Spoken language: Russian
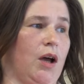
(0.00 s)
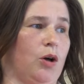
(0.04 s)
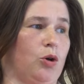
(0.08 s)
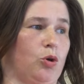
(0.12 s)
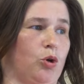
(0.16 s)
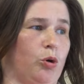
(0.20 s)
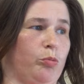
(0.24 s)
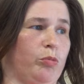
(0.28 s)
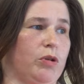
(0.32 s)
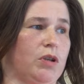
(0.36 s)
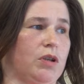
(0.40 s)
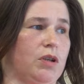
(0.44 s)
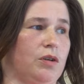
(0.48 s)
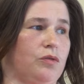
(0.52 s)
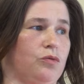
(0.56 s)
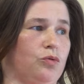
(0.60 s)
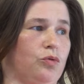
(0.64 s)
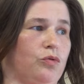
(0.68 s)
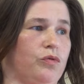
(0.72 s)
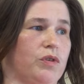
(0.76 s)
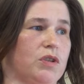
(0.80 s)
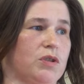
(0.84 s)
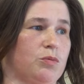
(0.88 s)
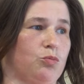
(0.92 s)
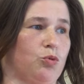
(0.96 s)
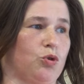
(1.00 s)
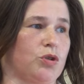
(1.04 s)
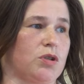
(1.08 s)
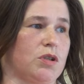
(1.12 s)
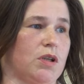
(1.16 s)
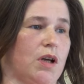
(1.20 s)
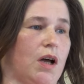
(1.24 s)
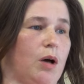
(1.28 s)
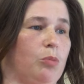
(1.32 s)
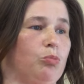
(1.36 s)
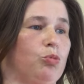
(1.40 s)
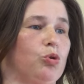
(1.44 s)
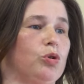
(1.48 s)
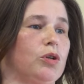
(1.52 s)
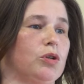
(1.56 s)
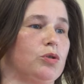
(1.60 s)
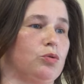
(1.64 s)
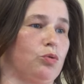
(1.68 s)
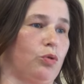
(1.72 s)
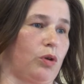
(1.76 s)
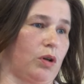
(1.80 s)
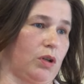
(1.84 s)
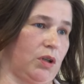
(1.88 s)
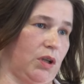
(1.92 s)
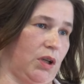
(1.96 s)
Кроме того, возможно
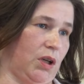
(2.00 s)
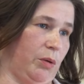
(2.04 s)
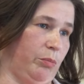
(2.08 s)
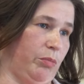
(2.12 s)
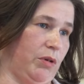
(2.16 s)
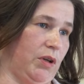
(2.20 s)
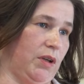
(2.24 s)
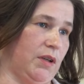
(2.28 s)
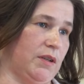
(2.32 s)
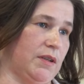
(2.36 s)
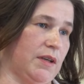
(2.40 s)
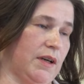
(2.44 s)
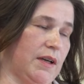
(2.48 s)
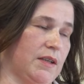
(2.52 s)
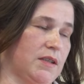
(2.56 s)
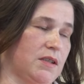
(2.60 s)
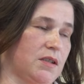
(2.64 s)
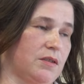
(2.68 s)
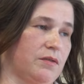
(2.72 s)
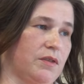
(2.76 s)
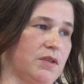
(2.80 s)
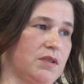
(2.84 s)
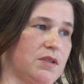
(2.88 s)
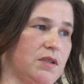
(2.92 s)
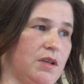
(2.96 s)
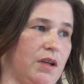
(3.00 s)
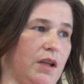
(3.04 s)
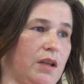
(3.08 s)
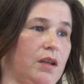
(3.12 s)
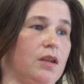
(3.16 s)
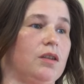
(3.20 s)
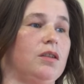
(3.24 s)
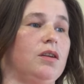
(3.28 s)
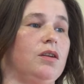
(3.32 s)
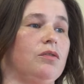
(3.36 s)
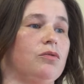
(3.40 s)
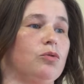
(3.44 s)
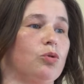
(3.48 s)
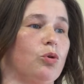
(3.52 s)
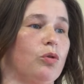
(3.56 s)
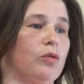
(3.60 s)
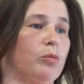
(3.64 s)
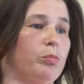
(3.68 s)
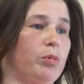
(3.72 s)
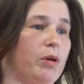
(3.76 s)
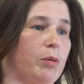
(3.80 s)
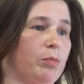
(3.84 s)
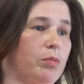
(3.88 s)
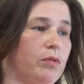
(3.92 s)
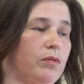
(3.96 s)
амбулаторная реабилитация в отделении дневного
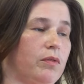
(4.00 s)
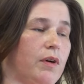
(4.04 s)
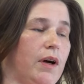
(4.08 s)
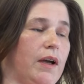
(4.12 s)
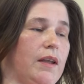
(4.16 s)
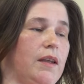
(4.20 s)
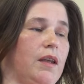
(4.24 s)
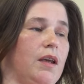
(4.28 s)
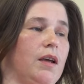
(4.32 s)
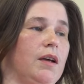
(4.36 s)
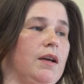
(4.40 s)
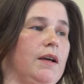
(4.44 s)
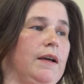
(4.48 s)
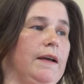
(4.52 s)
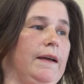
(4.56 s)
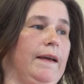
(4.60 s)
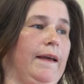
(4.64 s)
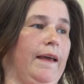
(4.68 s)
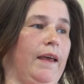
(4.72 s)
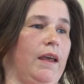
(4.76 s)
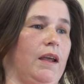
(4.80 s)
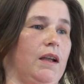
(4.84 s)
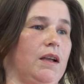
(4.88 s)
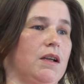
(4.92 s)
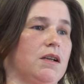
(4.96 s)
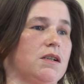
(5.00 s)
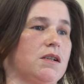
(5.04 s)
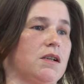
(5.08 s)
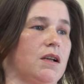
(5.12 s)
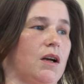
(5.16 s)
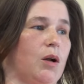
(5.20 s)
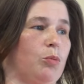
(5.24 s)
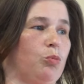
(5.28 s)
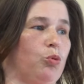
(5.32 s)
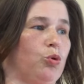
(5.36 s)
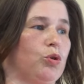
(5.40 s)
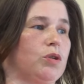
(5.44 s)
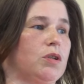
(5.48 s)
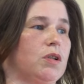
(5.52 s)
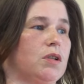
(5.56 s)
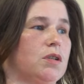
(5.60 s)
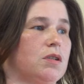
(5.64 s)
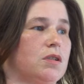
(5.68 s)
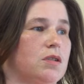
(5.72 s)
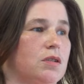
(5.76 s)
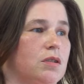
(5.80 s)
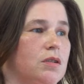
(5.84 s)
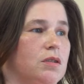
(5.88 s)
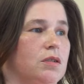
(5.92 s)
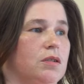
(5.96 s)
пребывания или же работа
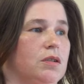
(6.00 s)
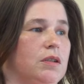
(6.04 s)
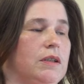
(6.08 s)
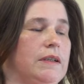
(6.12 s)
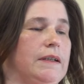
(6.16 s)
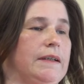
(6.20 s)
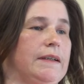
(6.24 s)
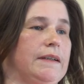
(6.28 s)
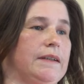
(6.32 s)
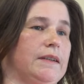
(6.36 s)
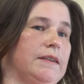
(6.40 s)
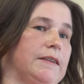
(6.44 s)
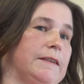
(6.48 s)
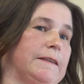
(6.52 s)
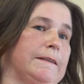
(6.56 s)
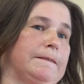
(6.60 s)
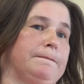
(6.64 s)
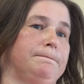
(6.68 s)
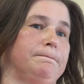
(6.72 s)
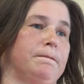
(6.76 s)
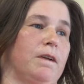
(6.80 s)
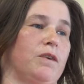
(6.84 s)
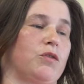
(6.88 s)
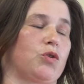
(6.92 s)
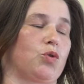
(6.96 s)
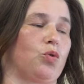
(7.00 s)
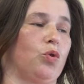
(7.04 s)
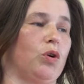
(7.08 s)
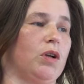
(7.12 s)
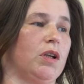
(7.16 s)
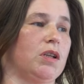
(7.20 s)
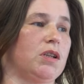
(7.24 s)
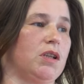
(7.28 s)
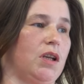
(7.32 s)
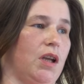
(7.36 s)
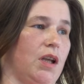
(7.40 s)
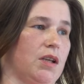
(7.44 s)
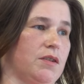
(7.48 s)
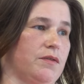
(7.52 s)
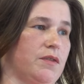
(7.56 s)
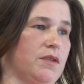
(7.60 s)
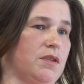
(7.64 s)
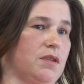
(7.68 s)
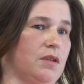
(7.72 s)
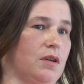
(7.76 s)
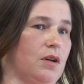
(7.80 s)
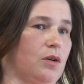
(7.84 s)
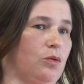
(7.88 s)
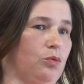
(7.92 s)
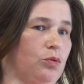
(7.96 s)
с, эм, в школе
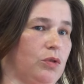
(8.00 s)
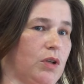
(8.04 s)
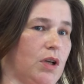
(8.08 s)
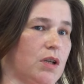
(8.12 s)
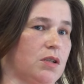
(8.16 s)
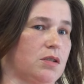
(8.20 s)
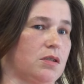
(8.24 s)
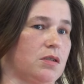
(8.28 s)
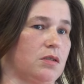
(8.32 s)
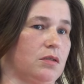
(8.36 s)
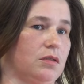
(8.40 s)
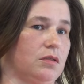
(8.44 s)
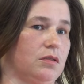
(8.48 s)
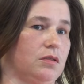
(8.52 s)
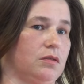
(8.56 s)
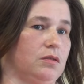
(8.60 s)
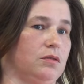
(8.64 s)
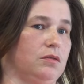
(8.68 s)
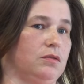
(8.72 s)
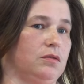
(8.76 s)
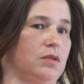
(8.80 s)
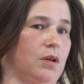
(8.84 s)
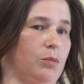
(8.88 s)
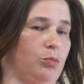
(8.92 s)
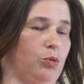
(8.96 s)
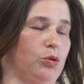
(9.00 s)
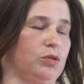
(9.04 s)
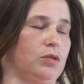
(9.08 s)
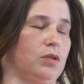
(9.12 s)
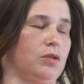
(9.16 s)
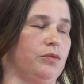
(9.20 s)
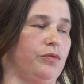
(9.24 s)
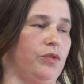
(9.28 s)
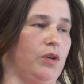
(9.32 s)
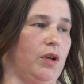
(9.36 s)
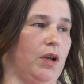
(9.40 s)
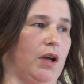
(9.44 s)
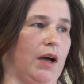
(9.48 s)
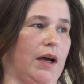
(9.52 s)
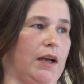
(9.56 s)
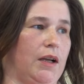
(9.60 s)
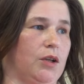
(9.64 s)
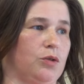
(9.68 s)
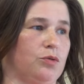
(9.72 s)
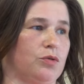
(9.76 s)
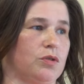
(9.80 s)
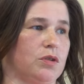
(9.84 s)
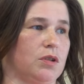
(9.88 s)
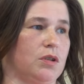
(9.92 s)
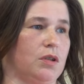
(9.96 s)
трезвости, как у нас э, работают филиалы.
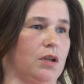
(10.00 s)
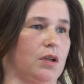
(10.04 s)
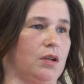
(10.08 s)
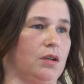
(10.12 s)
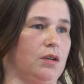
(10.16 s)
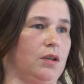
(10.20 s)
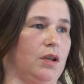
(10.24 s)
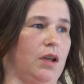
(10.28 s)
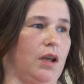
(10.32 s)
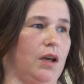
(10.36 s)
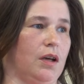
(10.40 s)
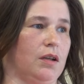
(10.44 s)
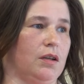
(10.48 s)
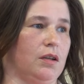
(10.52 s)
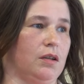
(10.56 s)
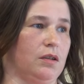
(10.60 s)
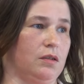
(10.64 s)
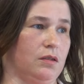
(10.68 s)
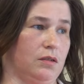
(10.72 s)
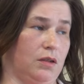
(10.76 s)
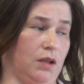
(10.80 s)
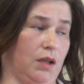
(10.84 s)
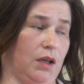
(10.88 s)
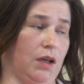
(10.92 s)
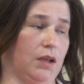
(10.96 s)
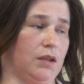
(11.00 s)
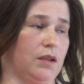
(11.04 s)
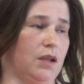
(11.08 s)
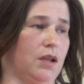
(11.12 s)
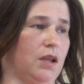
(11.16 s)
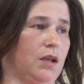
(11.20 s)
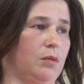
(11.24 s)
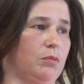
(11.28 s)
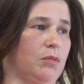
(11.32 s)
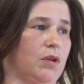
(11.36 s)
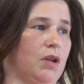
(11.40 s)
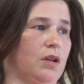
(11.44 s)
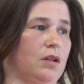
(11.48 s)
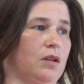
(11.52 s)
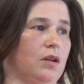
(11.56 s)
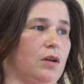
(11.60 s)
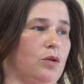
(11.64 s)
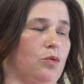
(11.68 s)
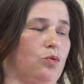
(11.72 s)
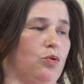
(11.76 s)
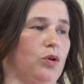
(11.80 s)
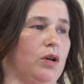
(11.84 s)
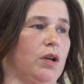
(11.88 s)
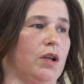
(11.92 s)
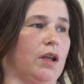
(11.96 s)
То есть это не, не анонимные
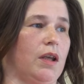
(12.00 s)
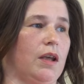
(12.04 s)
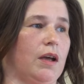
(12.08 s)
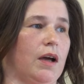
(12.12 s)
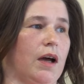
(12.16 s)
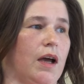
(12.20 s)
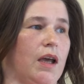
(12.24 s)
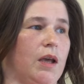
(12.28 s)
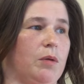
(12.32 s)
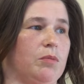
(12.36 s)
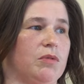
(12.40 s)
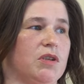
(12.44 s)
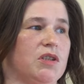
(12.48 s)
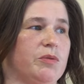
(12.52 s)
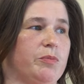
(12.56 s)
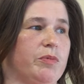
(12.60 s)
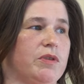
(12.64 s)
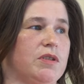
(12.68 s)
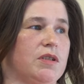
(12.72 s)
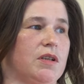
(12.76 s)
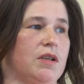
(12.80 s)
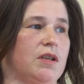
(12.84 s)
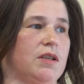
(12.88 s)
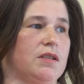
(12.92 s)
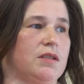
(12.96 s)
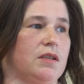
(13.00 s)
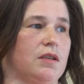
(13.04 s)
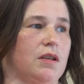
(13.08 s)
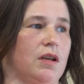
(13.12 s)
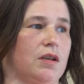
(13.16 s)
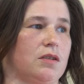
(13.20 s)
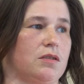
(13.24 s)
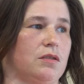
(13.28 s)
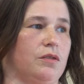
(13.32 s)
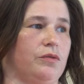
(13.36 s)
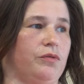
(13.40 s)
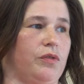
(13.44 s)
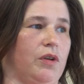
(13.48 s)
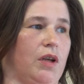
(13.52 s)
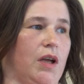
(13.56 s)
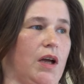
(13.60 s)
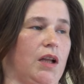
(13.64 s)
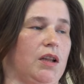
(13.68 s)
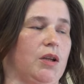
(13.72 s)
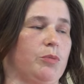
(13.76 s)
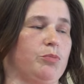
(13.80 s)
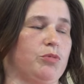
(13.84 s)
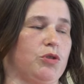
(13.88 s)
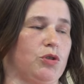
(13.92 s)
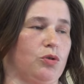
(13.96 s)
алкоголики, а именно специалисты нашего
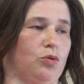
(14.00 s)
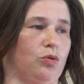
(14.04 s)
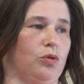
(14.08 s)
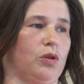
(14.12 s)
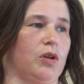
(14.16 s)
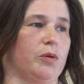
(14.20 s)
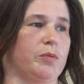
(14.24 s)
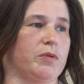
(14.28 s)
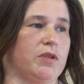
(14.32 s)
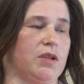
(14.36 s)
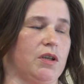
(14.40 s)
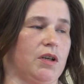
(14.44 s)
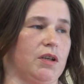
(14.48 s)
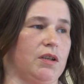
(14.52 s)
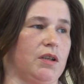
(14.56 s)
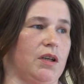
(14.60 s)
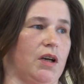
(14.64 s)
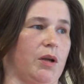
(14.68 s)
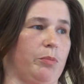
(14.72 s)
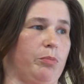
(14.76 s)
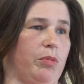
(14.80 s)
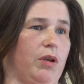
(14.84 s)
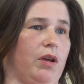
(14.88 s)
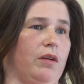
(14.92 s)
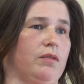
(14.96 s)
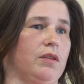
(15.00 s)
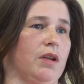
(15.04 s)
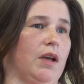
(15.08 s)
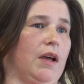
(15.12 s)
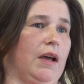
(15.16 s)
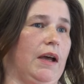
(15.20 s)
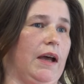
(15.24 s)
филиала, психолог, психотерапевт.